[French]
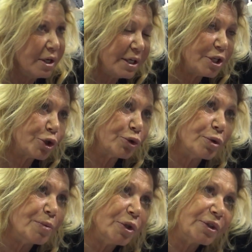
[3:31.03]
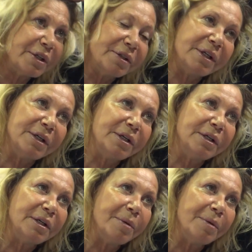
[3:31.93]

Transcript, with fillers: Et je demande à, des,